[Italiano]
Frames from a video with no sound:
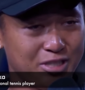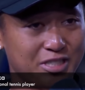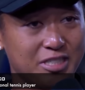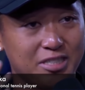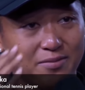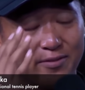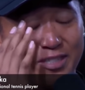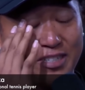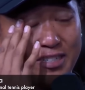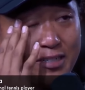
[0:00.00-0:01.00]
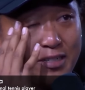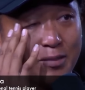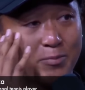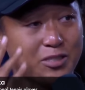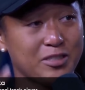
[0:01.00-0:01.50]
was cheering for her and
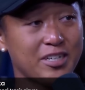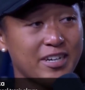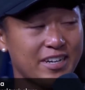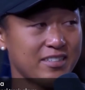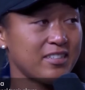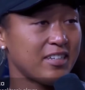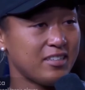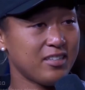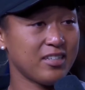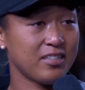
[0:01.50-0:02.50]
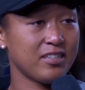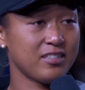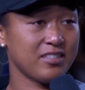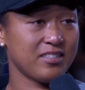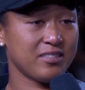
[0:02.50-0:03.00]
I'm sorry it had to end like
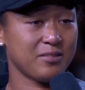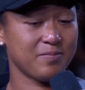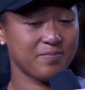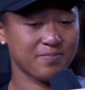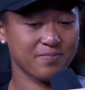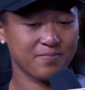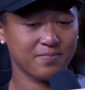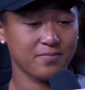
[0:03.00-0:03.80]
this. Um.